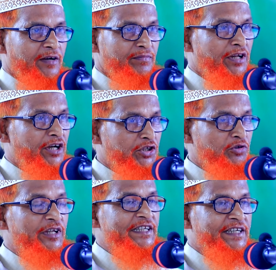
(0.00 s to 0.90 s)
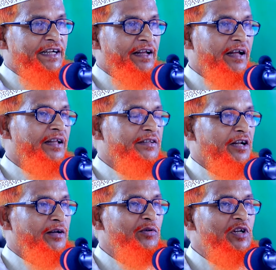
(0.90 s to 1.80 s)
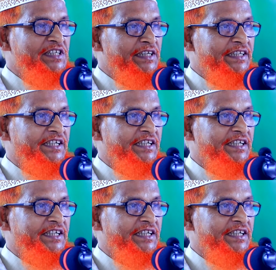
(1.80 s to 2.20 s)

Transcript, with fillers: আপনারা শুনেছেন আল্লাহ তালা বলেছেন